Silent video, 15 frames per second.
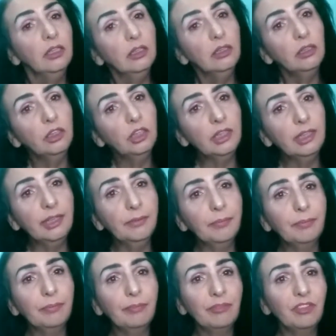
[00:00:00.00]
de
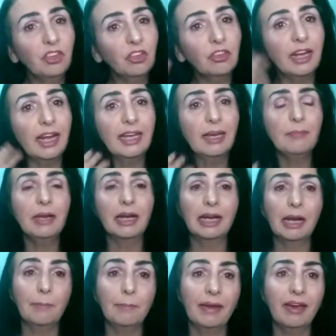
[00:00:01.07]
distrair a minha
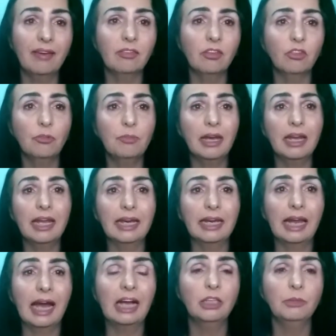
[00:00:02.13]
cabeça, de me
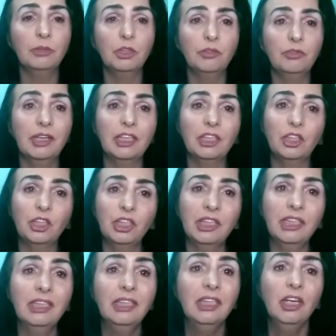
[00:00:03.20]
alegrar, de me
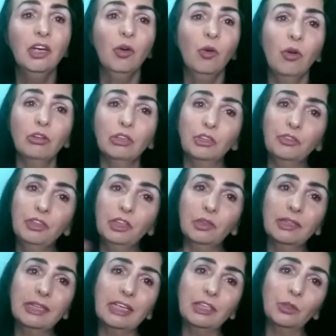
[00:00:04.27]
divertir com os
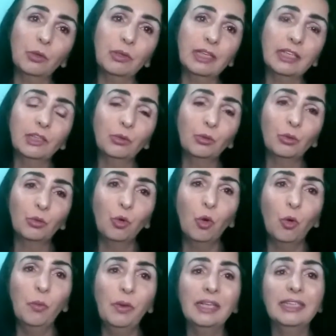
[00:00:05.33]
vídeos das outras
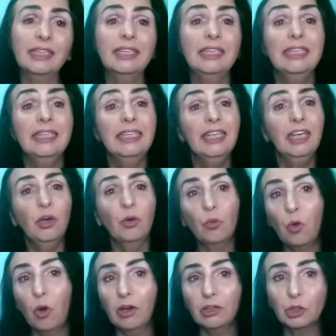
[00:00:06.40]
youtubers. Eu
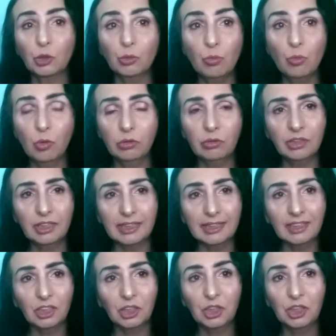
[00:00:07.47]
gosto muito de
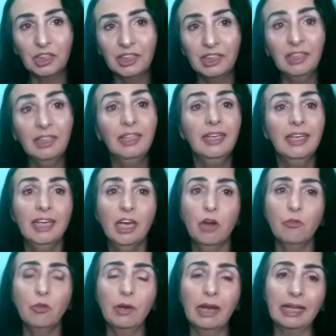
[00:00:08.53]
assistir.
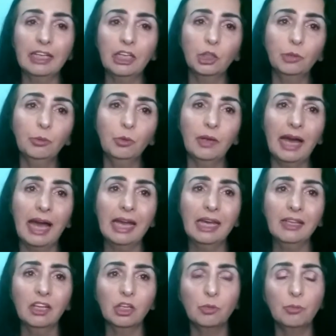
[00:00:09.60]
Eu vou lá, deixo meu
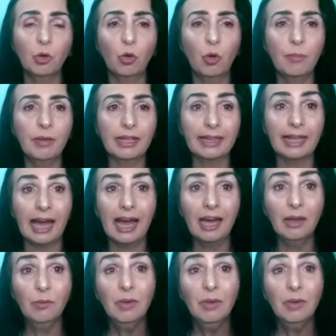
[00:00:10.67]
like, deixo meu comentário,